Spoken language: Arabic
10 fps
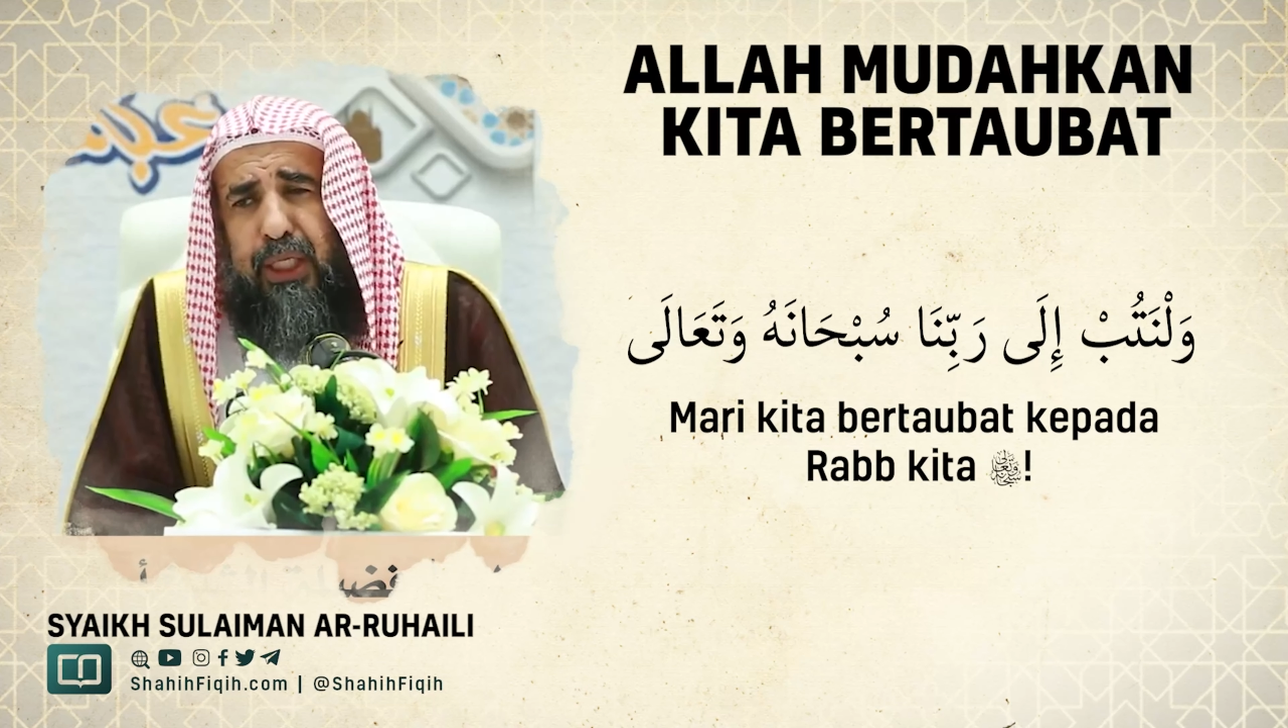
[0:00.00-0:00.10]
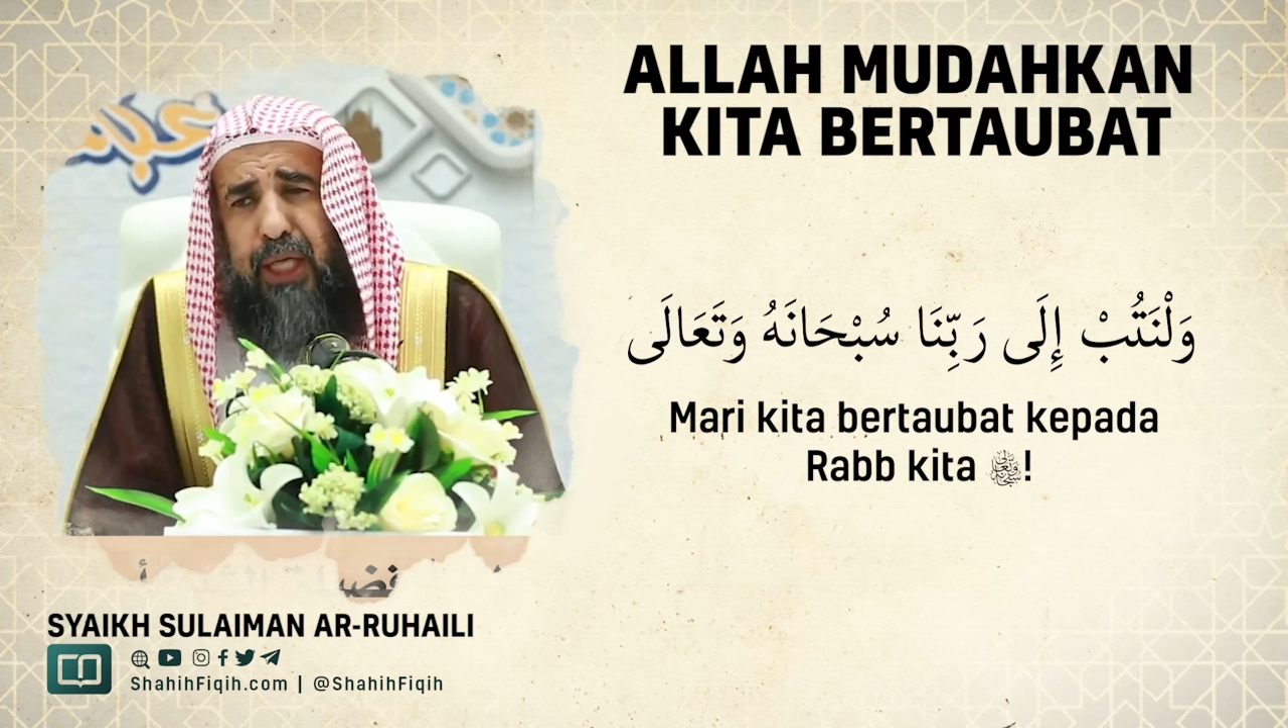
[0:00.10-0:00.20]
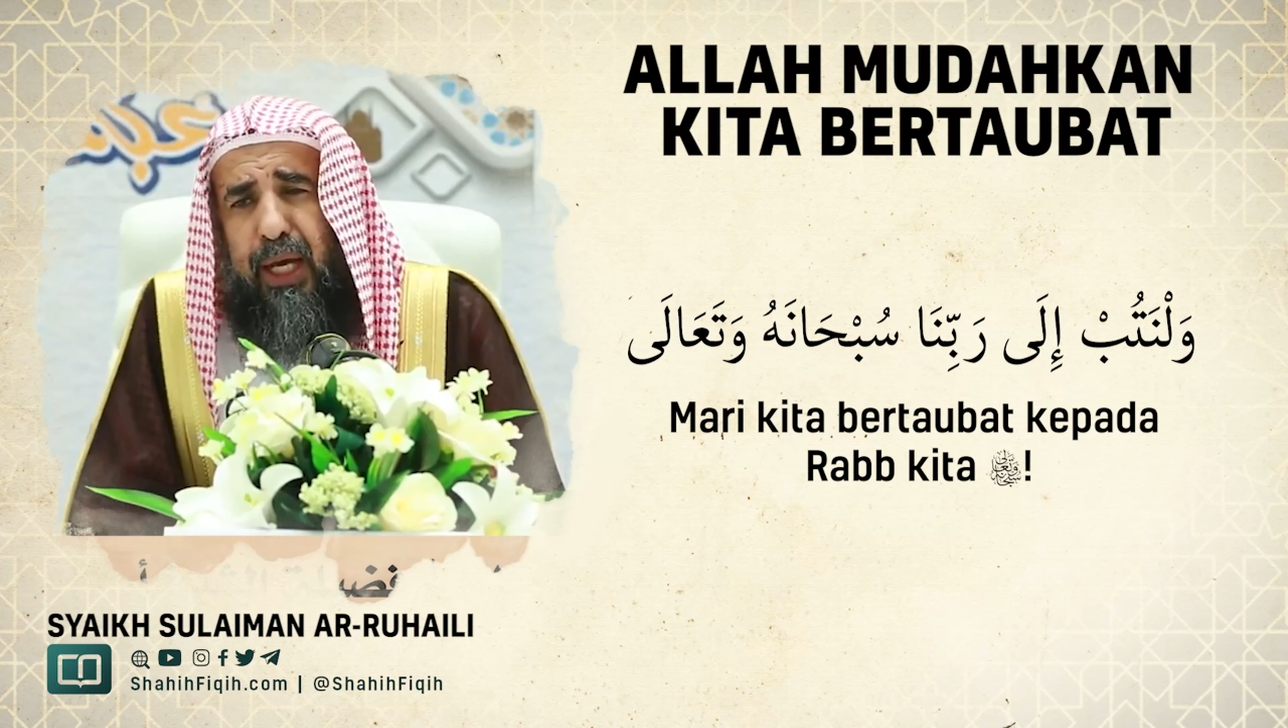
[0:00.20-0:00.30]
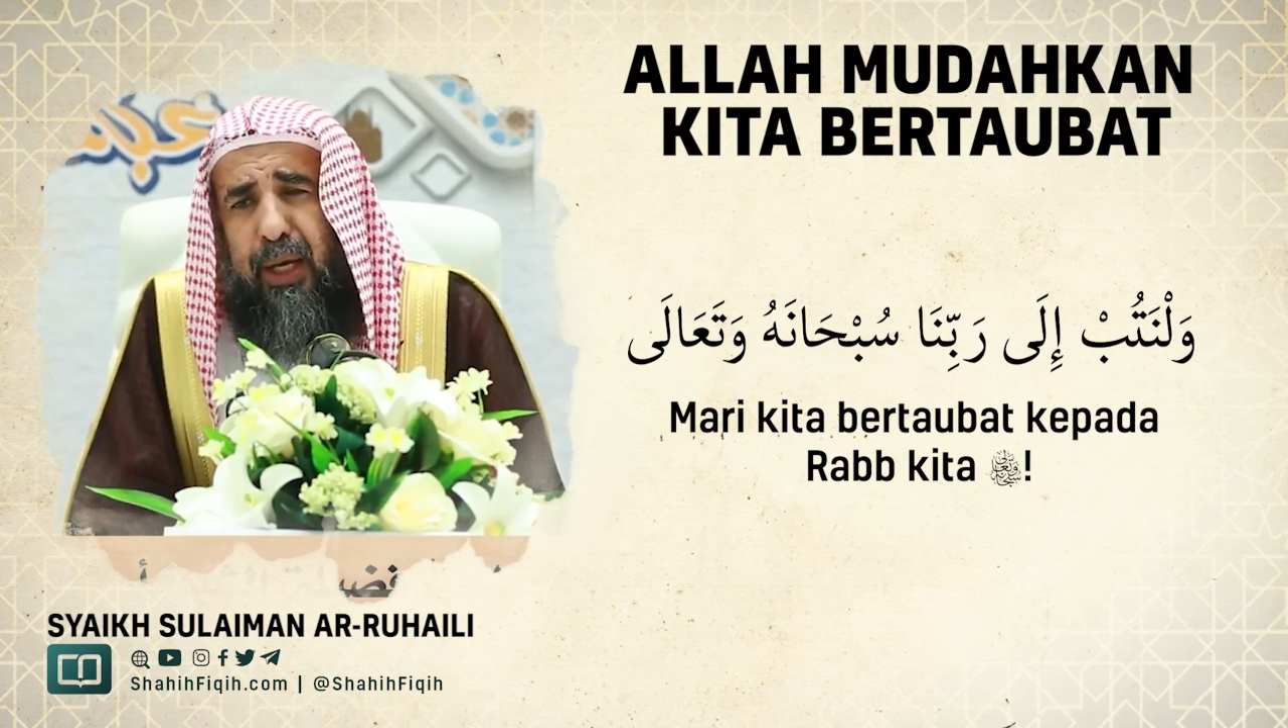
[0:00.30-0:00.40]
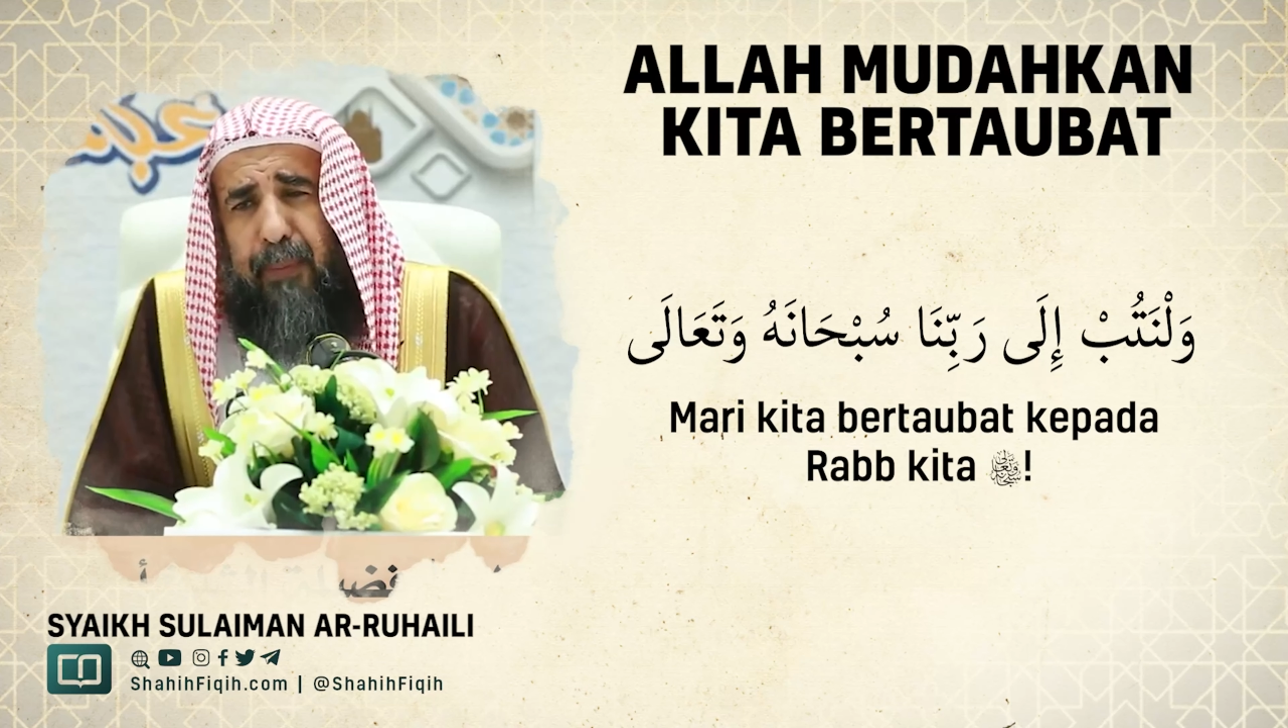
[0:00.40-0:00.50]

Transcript: إلى